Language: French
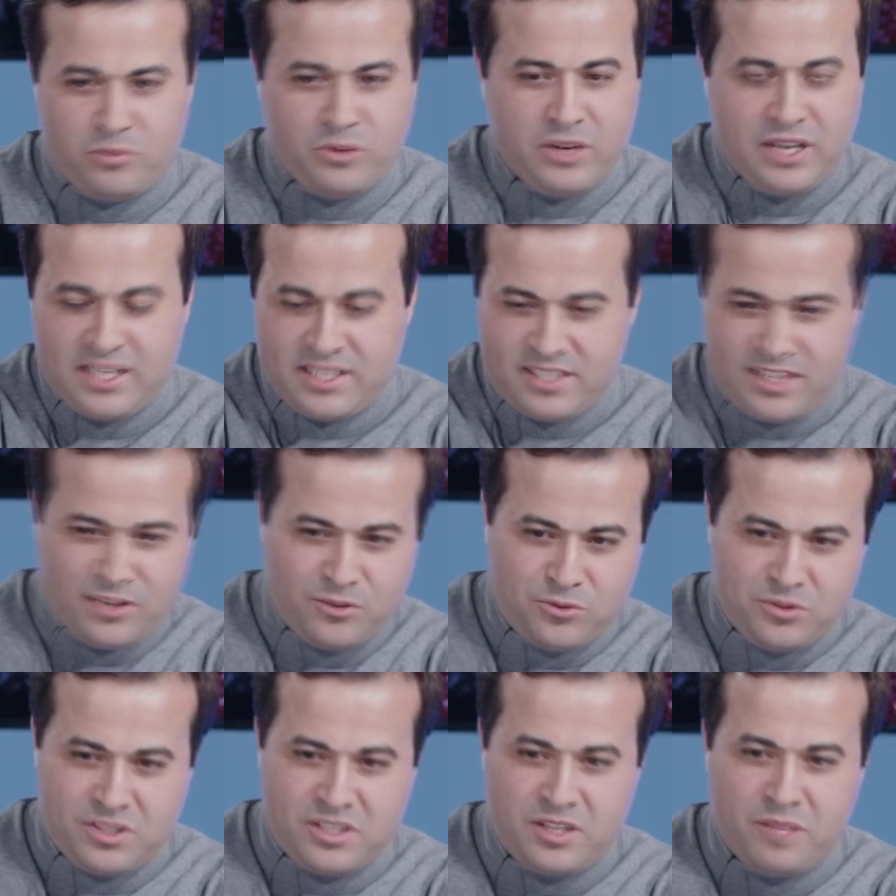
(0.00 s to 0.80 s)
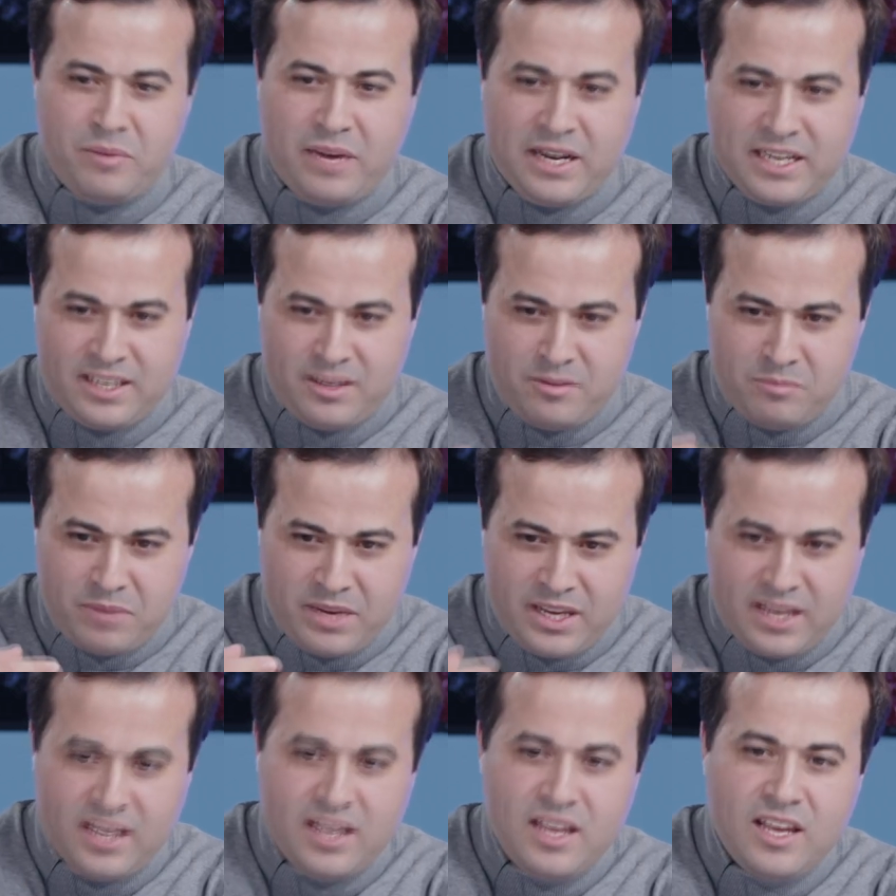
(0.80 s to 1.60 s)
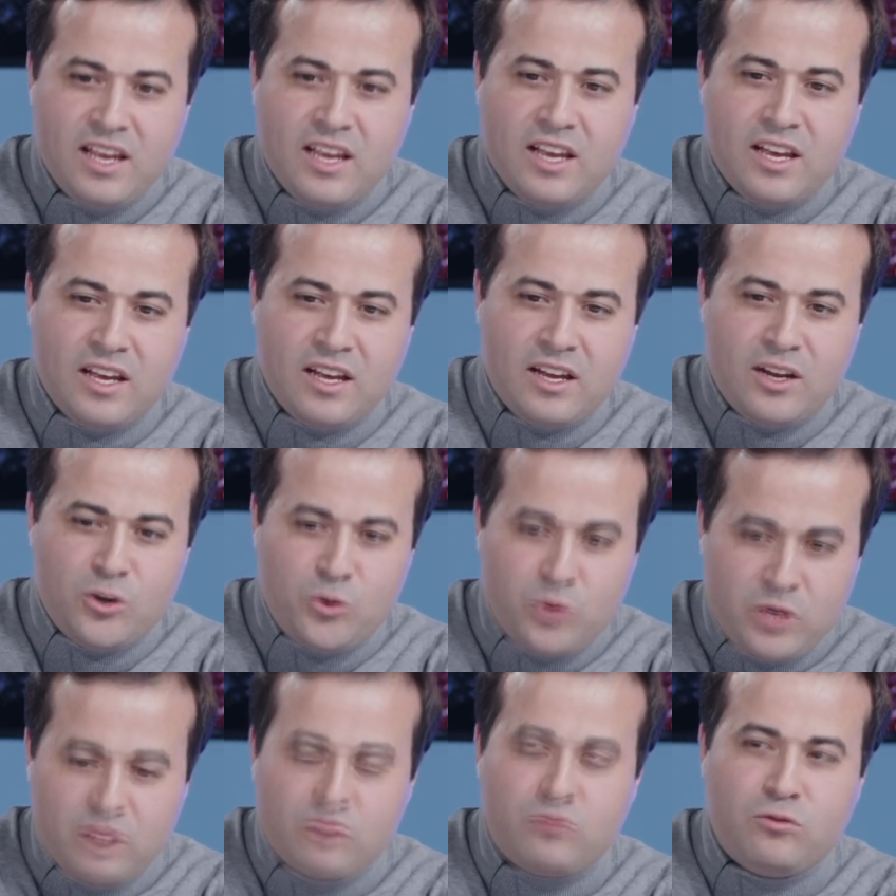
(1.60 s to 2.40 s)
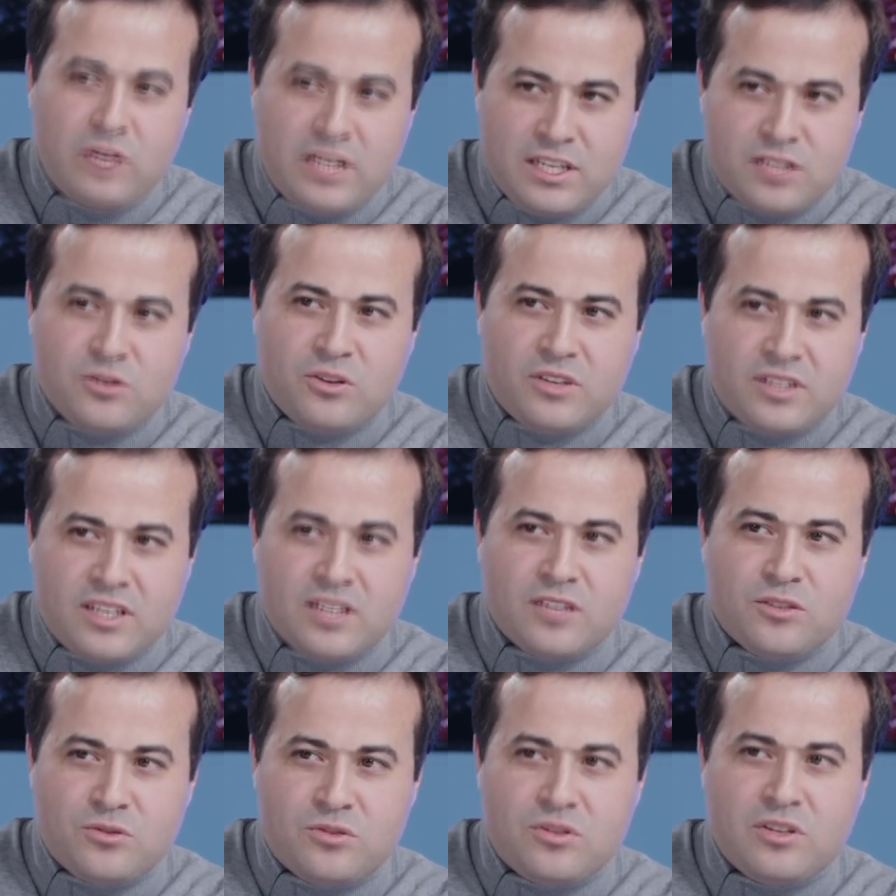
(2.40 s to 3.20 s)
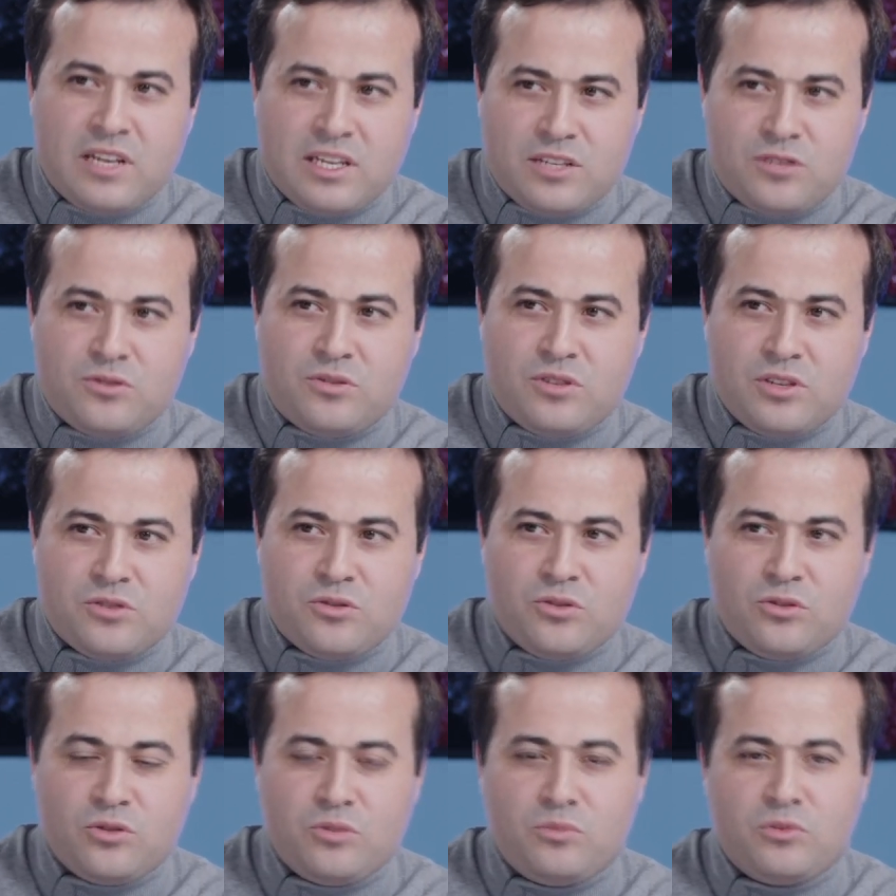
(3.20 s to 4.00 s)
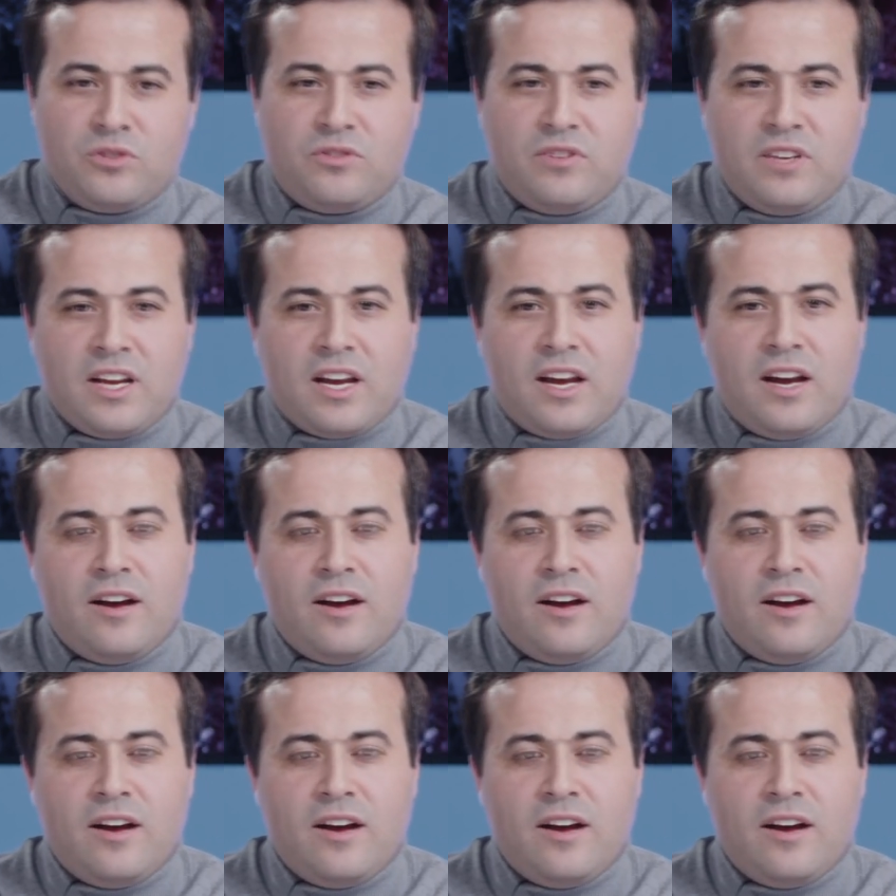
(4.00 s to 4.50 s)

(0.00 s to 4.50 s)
il essayait de se démarquer, mais euh, lui, il voulait sortir de la situation de Bouteflika.